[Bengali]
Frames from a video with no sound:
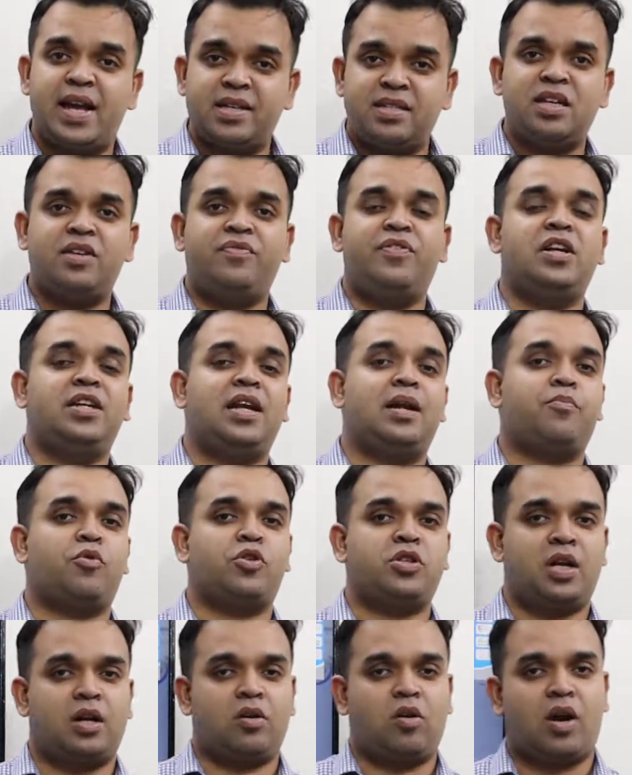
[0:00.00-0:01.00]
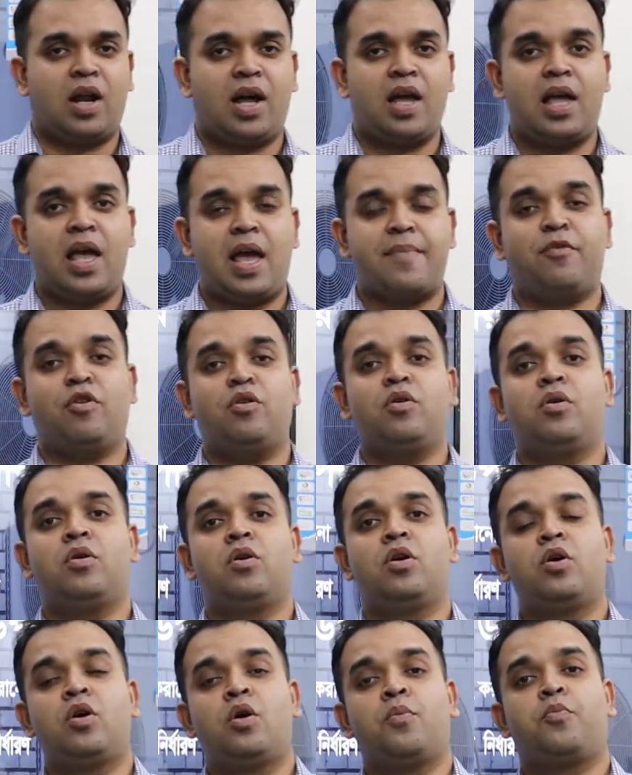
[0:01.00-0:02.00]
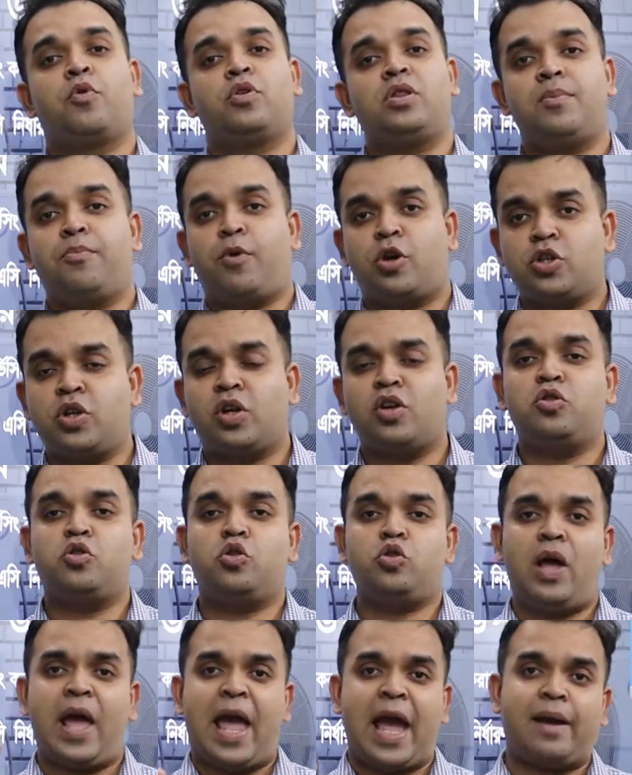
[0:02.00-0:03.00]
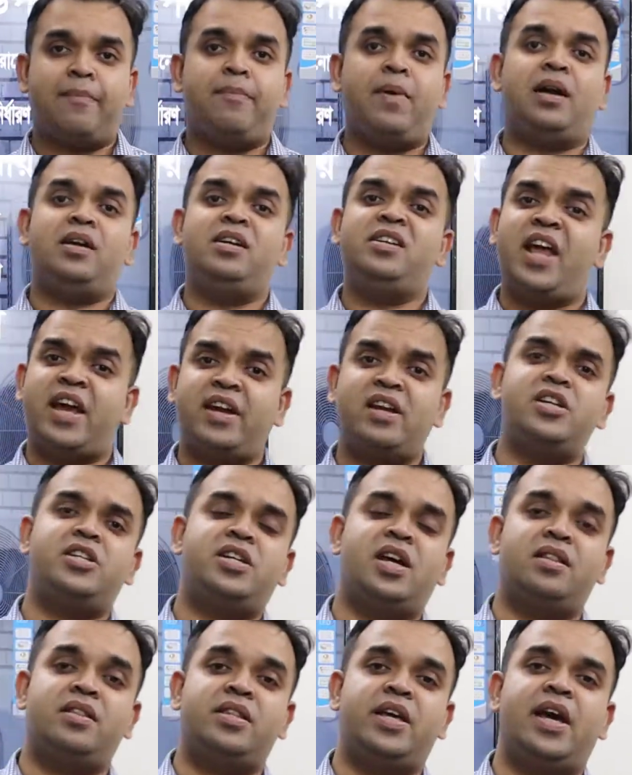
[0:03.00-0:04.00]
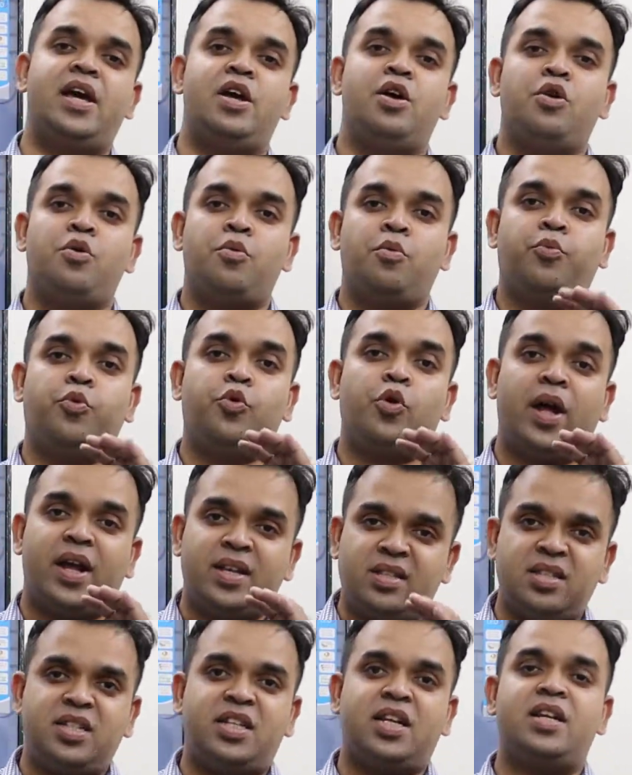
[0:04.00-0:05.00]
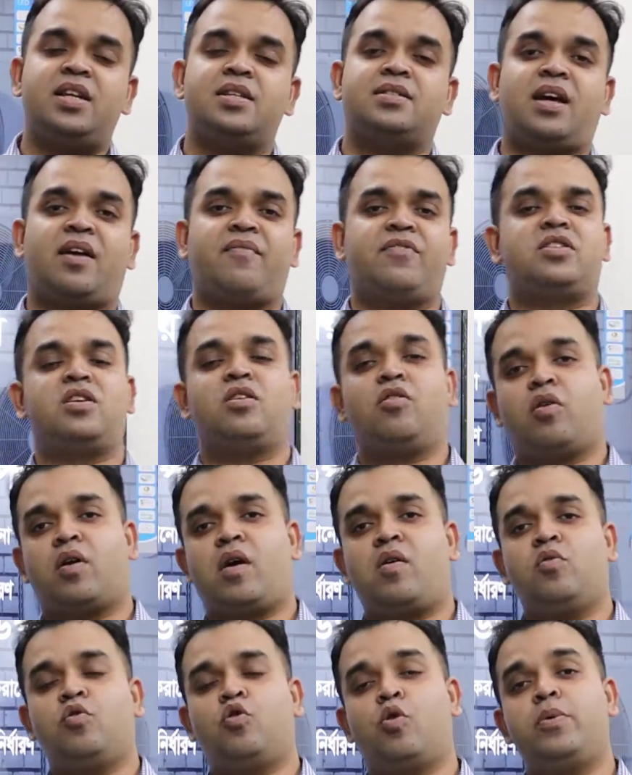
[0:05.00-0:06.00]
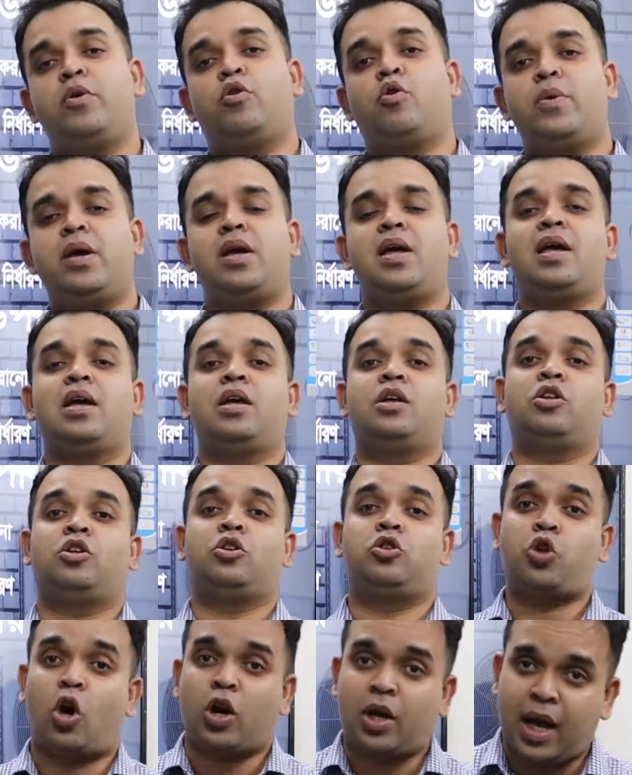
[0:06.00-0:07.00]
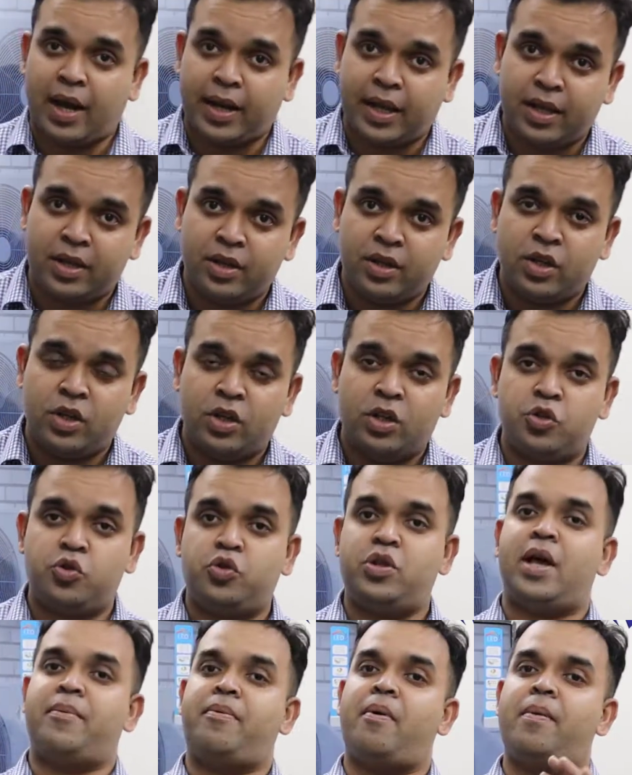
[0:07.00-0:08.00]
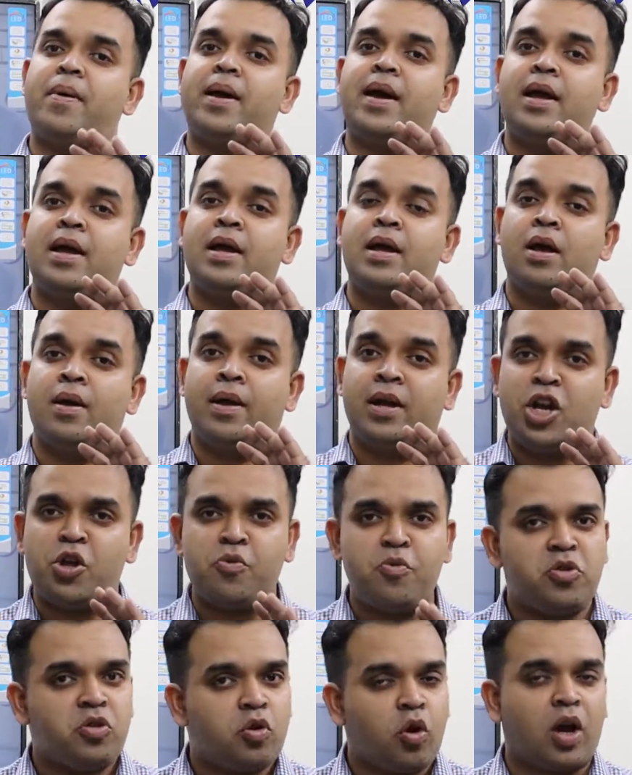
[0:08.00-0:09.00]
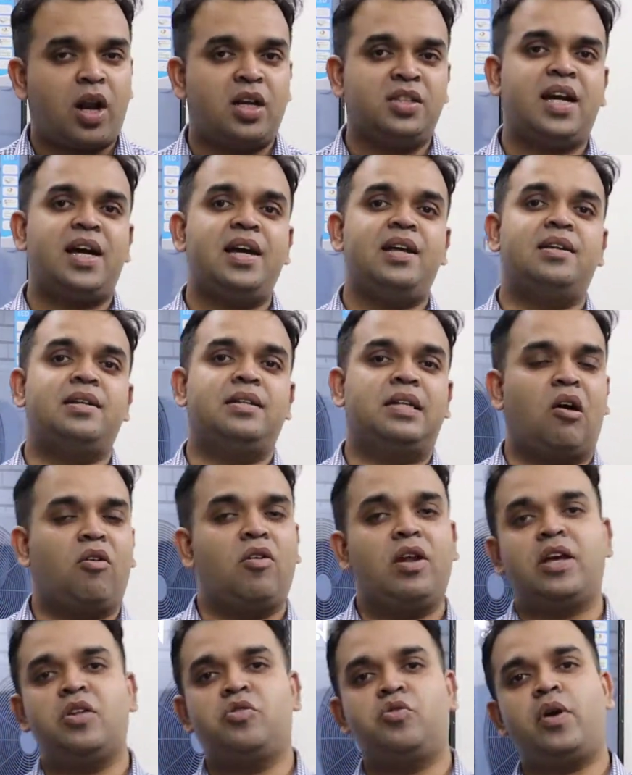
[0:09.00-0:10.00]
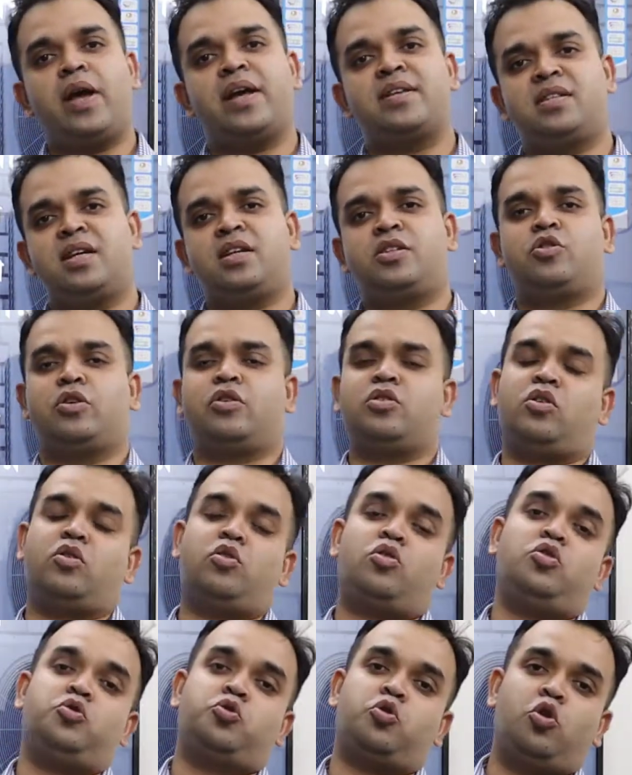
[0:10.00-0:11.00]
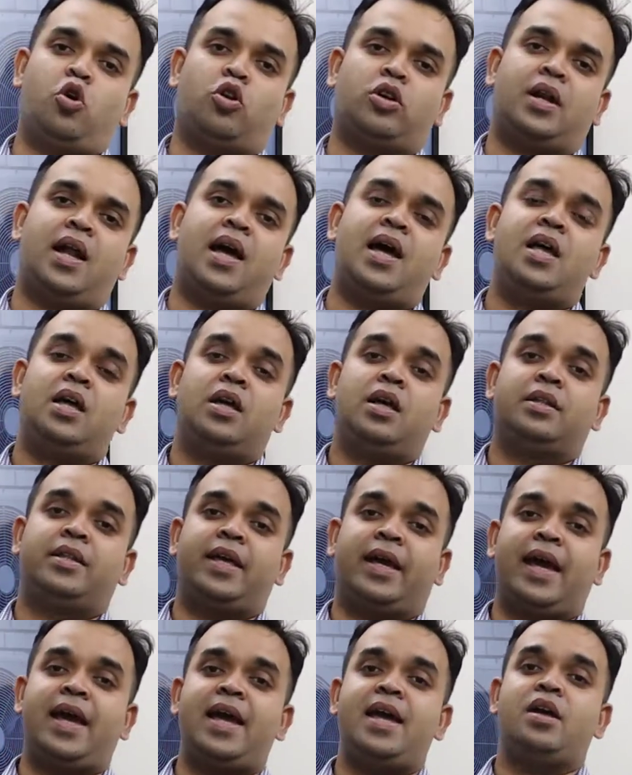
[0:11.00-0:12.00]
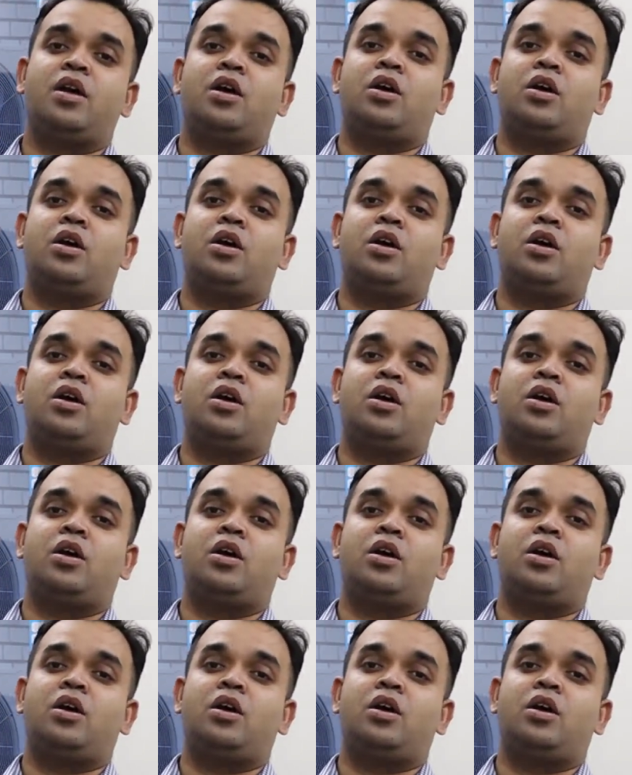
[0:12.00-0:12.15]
এসির ফিল্টার পরিষ্কার করা এবং প্রতি বছর অন্তত একবার টেকনিশিয়ান দিয়ে পুরো এসিটি সার্ভিসিং করা খুবই খুবই দরকারি যদি এভাবে নিয়মিত করা যায় তাহলে কিন্তু এসির যে কোনো কোনো দুর্ঘটনা থেকে